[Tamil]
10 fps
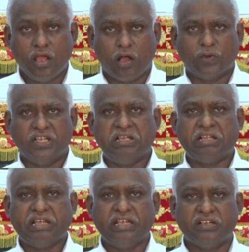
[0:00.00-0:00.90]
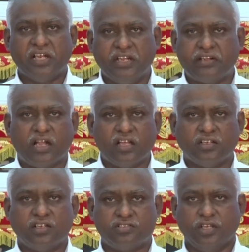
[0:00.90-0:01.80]
அவள் இருதயங்களை
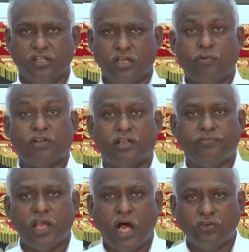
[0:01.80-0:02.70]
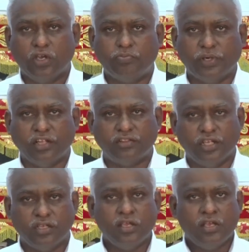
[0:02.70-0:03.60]
கலங்க செய்து அவர்களை
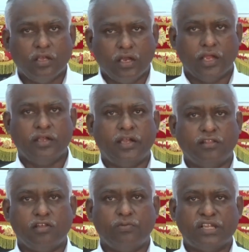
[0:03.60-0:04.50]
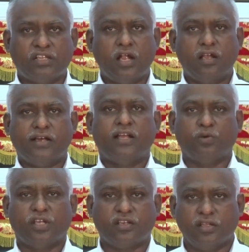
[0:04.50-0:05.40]
வியாகுலப்படுத்தி நீ என்னிடத்தில் வந்தால்தான்
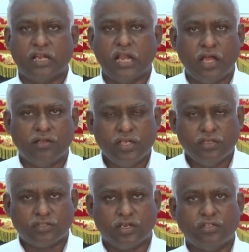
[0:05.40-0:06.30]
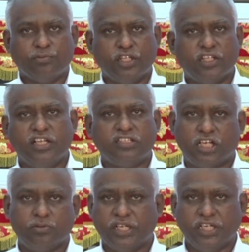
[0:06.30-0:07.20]
உனக்கு இதெல்லாம் திறந்து விடுதலை
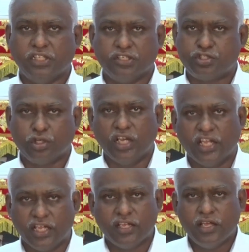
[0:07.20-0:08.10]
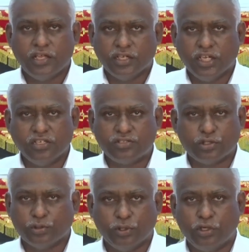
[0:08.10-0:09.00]
தருவேன் என்று சொல்லி
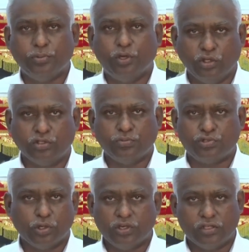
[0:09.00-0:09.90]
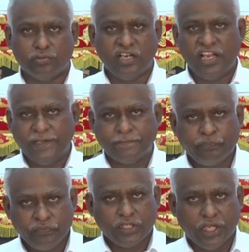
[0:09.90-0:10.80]
இயேசு ஒருபோதும் சொன்னதும் இல்லை
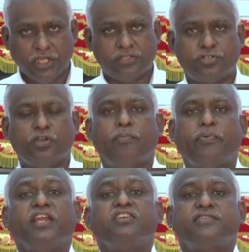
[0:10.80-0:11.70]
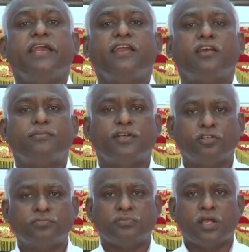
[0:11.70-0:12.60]
இயேசு அப்படி
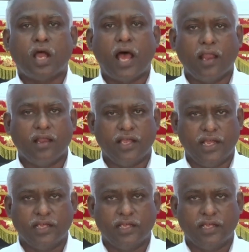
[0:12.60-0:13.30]
செய்கிறவரும் அல்ல